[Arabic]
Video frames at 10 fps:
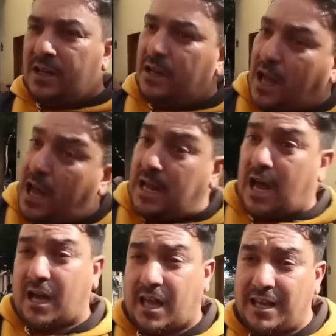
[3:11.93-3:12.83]

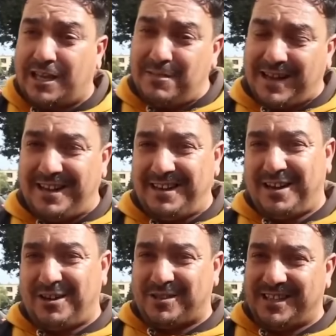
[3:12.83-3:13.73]
القناعه كاين كيما
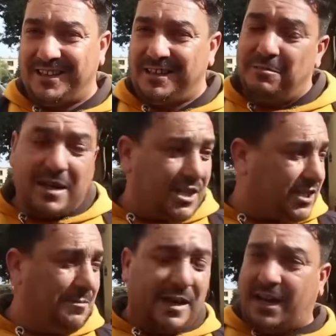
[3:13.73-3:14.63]
القناعه اختي ما كاش
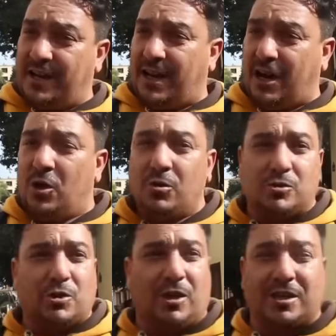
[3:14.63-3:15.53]
كيما القناعه
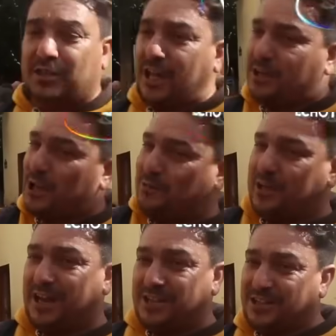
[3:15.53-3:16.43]
وتروح للدار
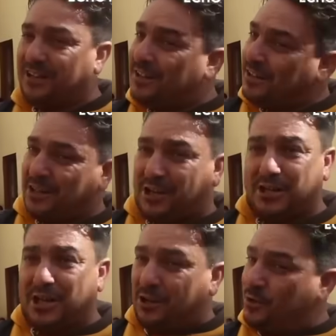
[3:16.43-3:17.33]
تاكل حاجه
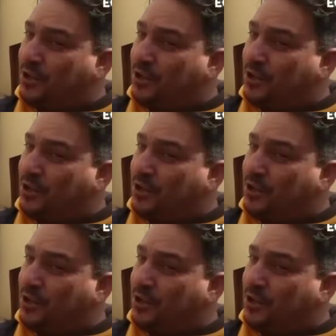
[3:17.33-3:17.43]
نقيه